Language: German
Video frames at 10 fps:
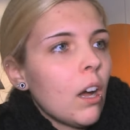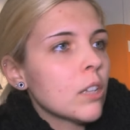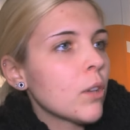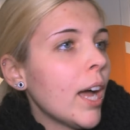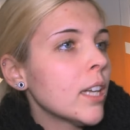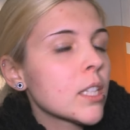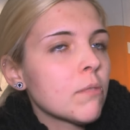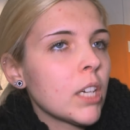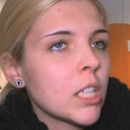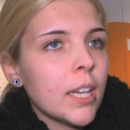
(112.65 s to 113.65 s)
Also
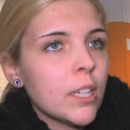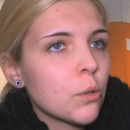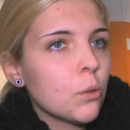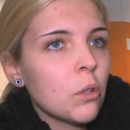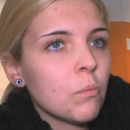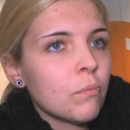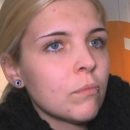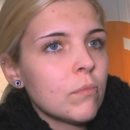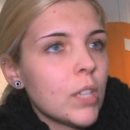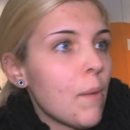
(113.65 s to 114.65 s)
alles, was halt so
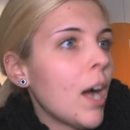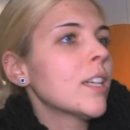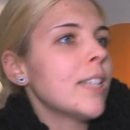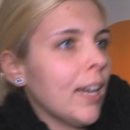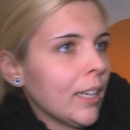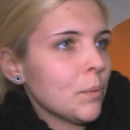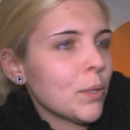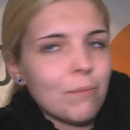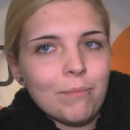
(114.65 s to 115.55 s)
der Markt hergibt.